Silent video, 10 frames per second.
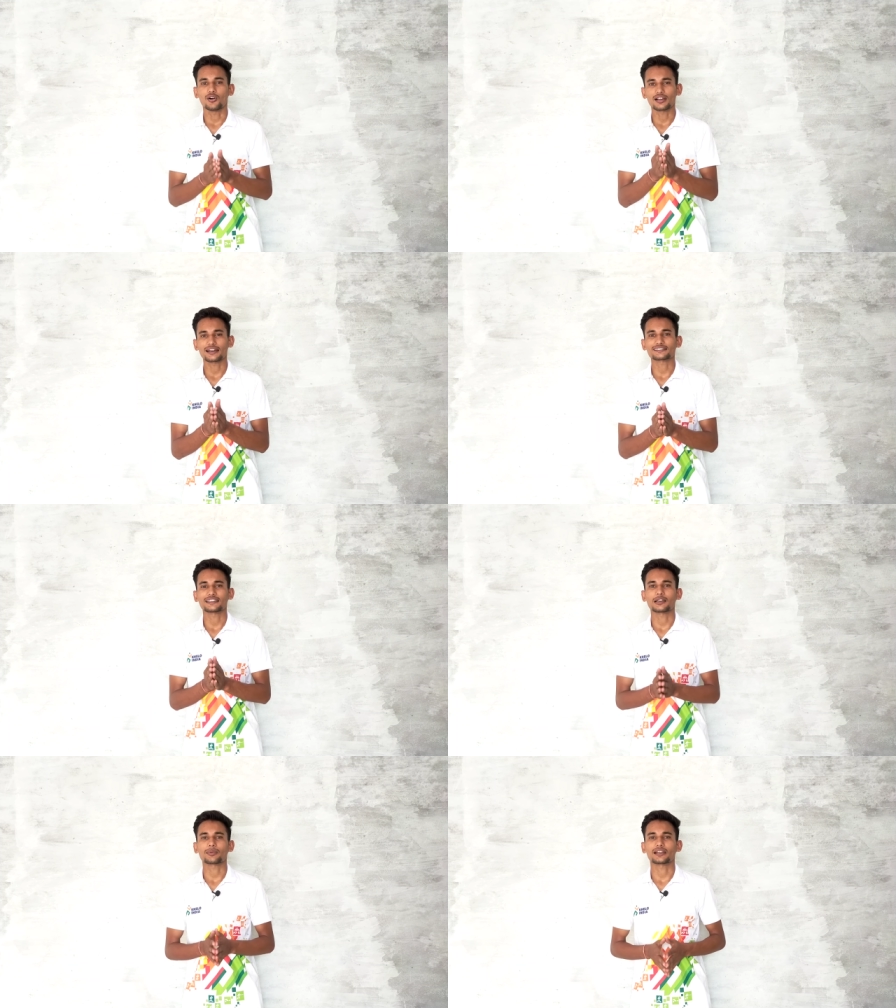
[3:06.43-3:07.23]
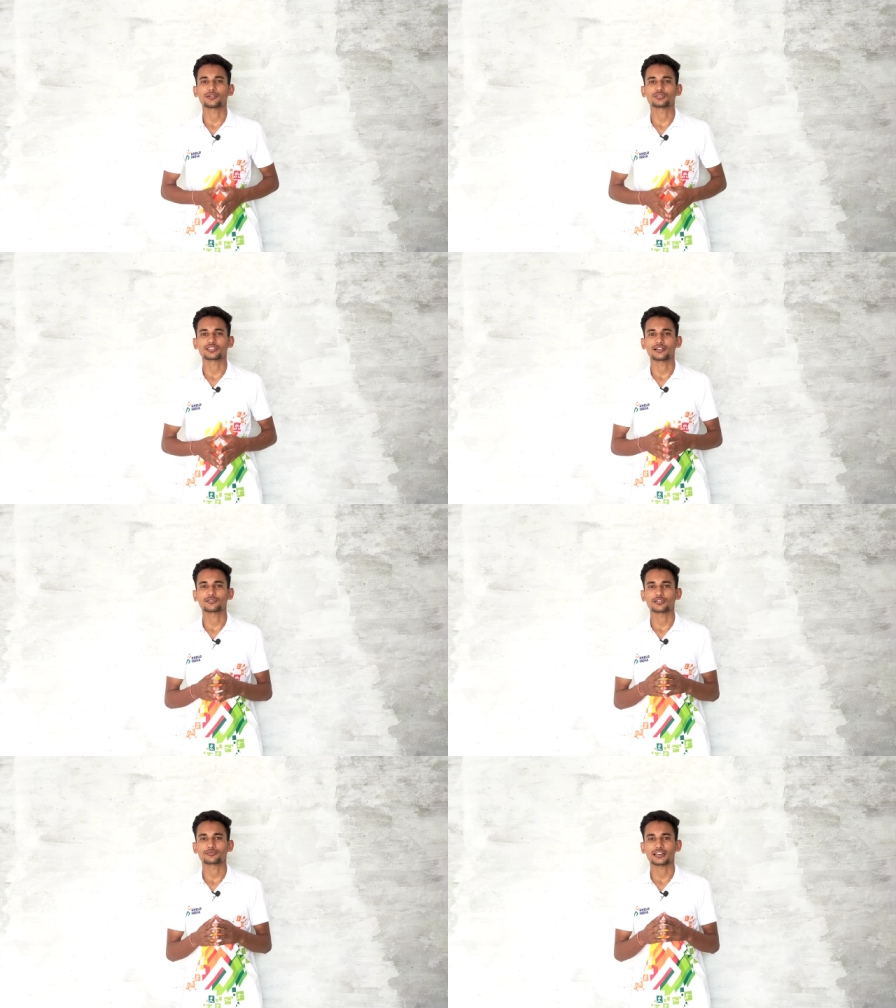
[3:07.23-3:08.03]
और अगर चैनल पर नए हो तो चैनल
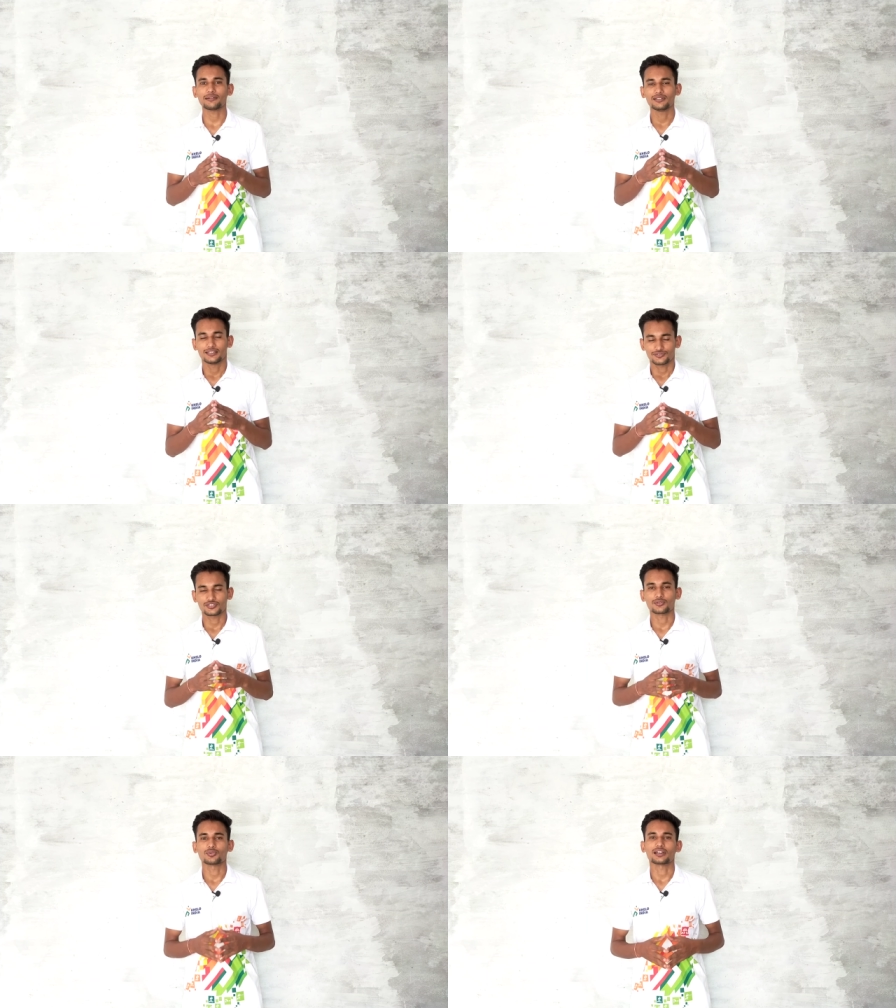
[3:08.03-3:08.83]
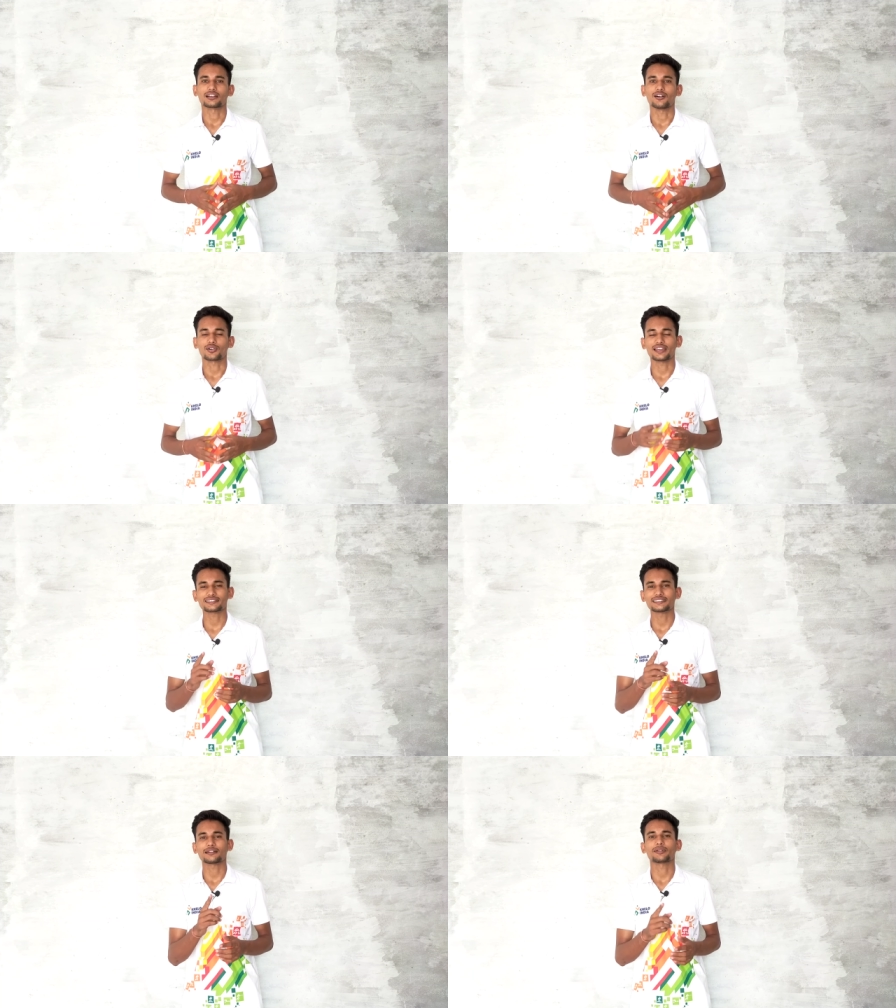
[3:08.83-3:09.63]
को सब्सक्राइब जरूर करना और
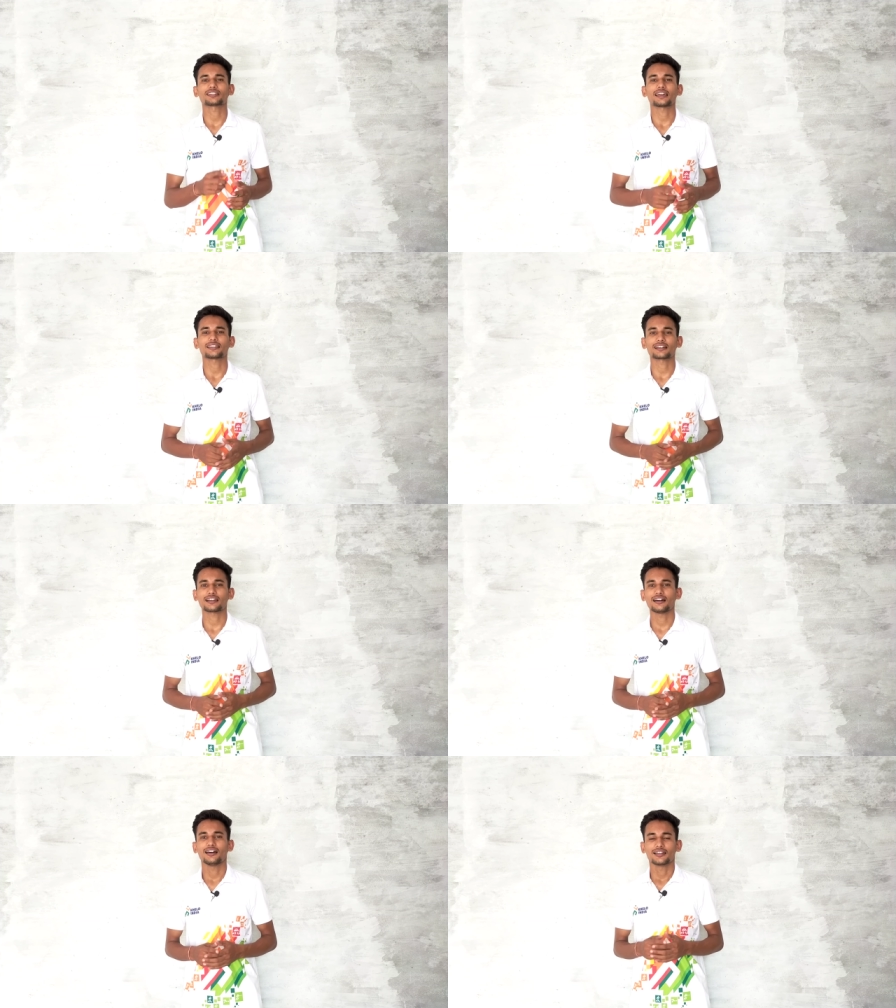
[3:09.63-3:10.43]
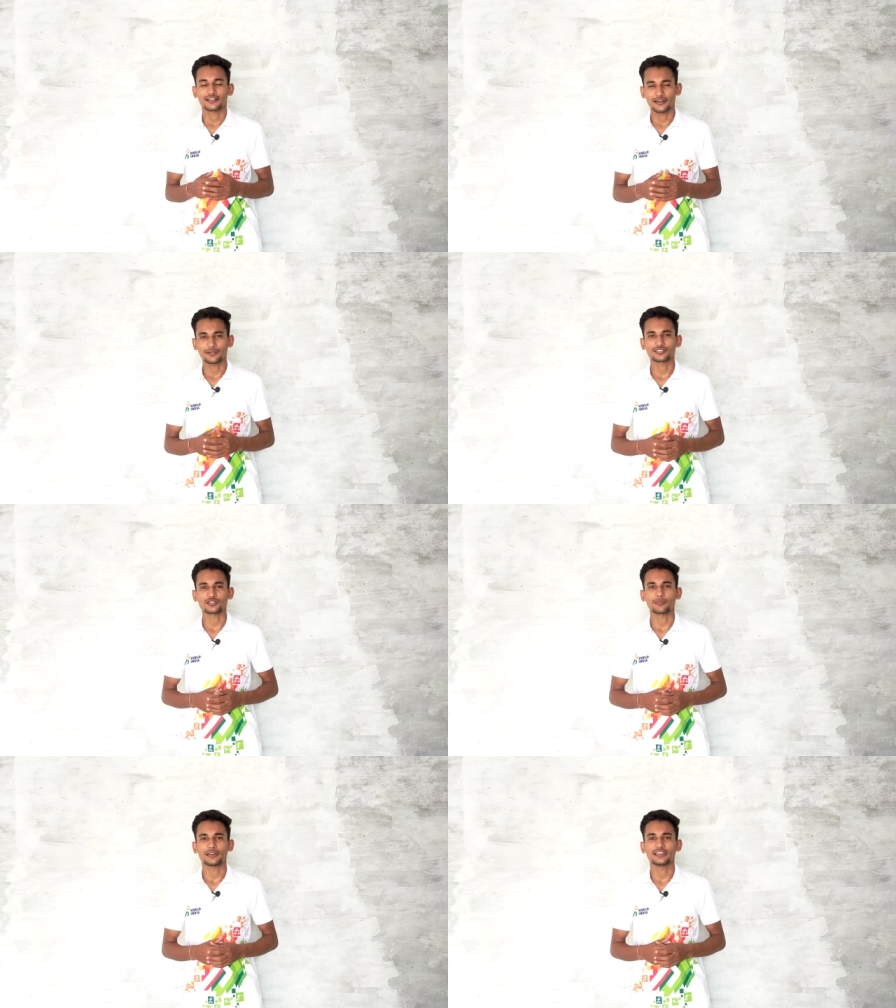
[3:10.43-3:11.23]
एक चीज़ हमेशा याद रखना नेवर
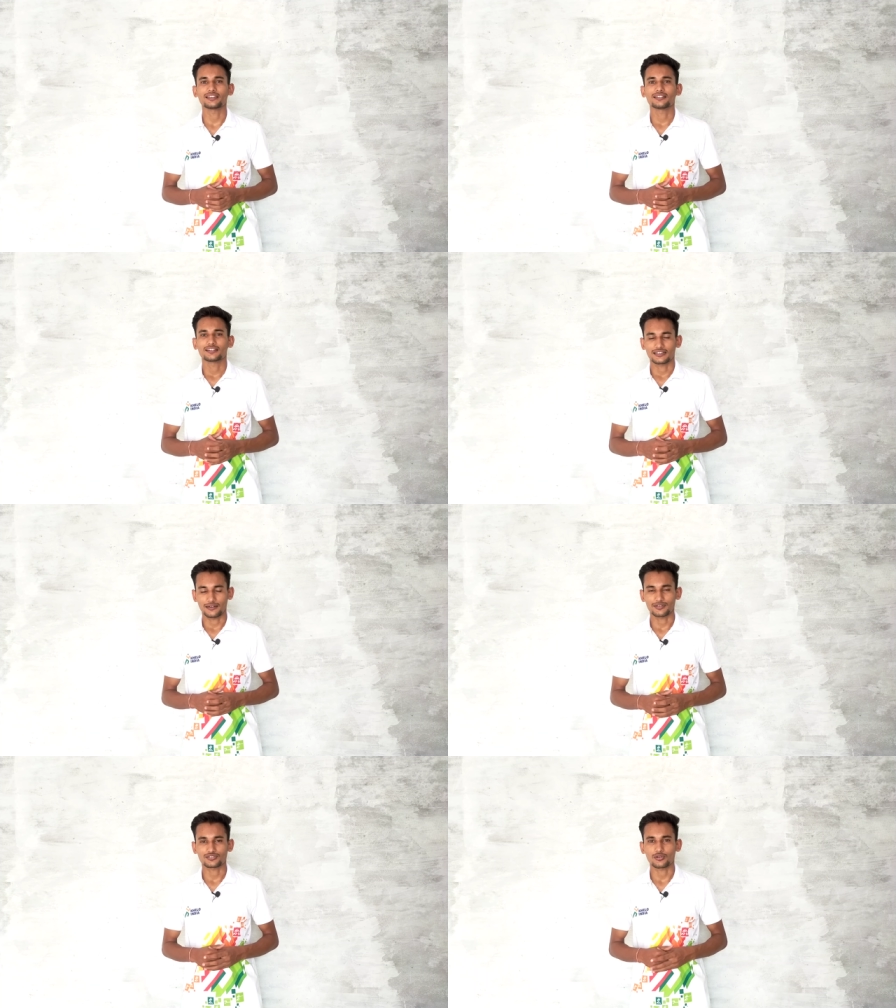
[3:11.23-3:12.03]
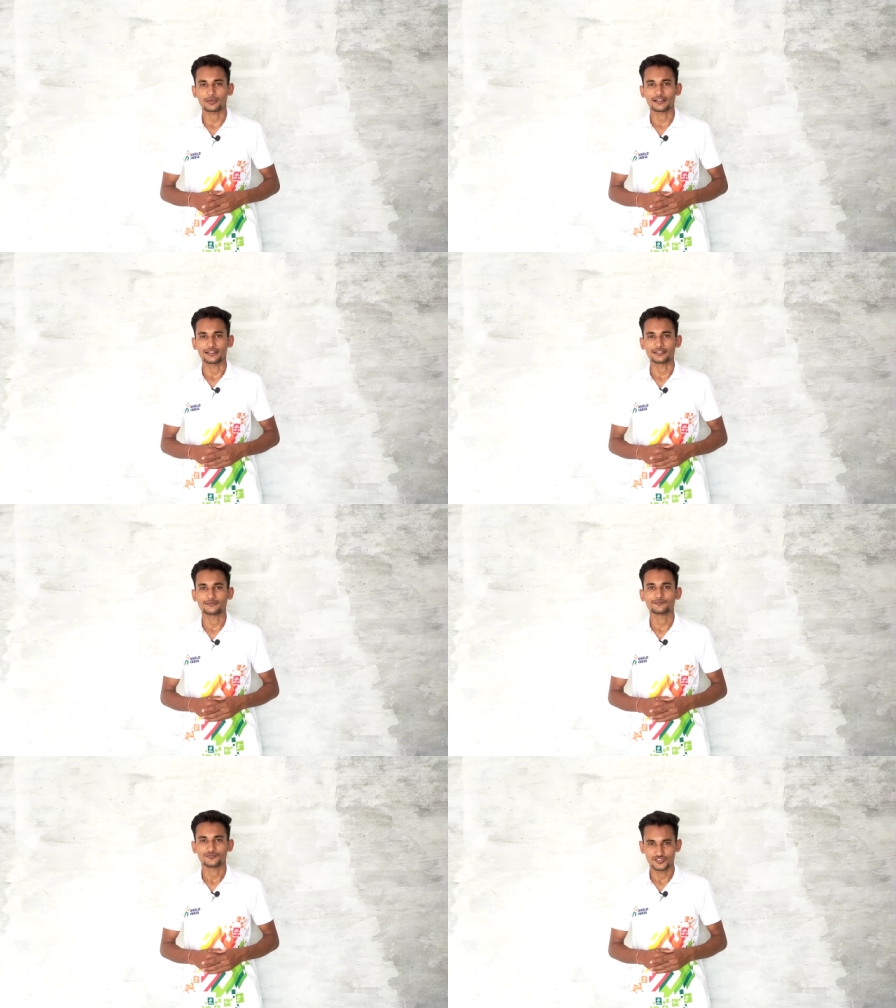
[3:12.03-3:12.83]
स्टॉप प्लेइंग नेवर स्टॉप लर्निंग
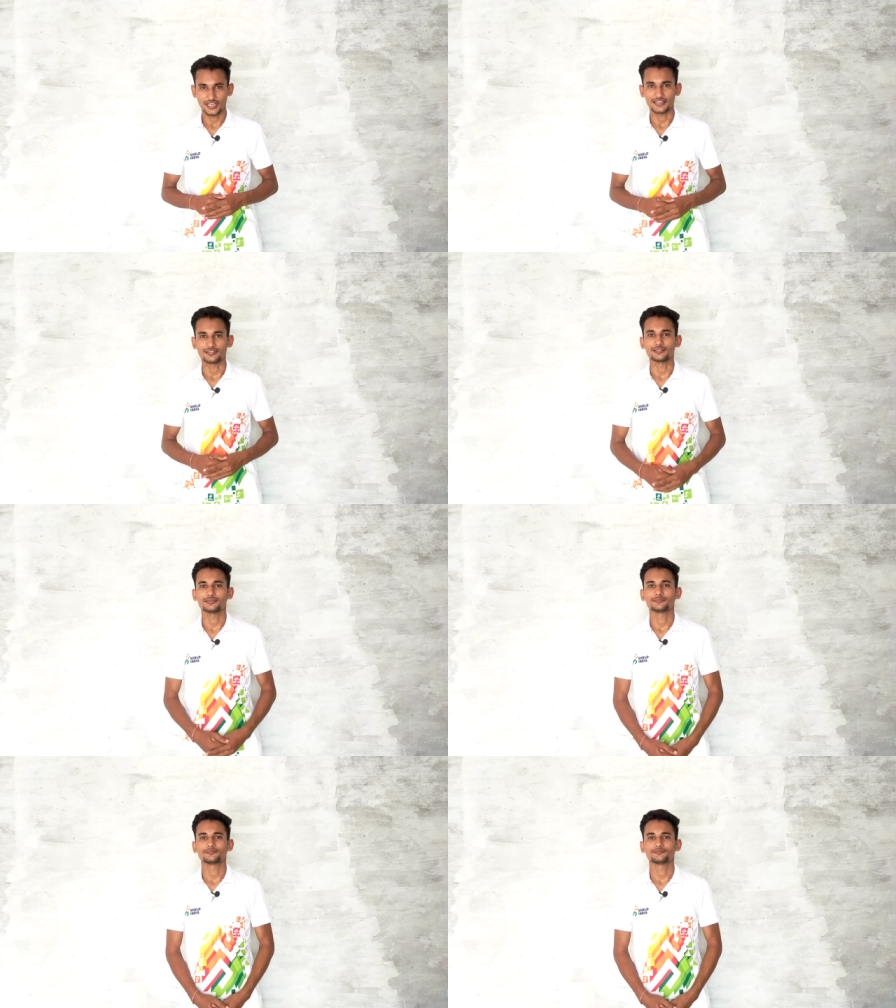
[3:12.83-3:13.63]
जय हिंद